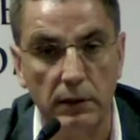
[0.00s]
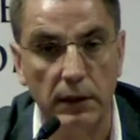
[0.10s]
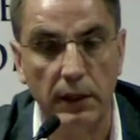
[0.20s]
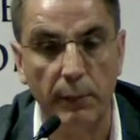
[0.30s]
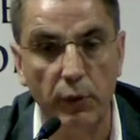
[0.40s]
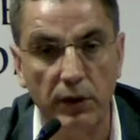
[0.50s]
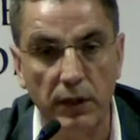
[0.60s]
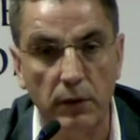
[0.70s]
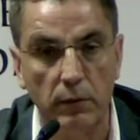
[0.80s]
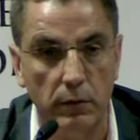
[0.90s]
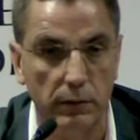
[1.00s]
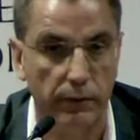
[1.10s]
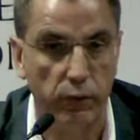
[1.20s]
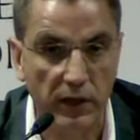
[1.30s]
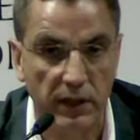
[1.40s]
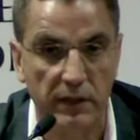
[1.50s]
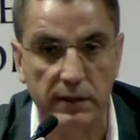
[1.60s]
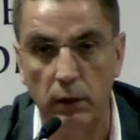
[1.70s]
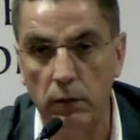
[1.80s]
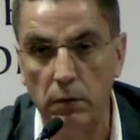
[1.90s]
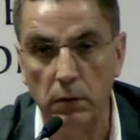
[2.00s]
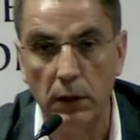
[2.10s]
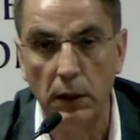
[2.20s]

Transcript: del deporte como fuente de salud,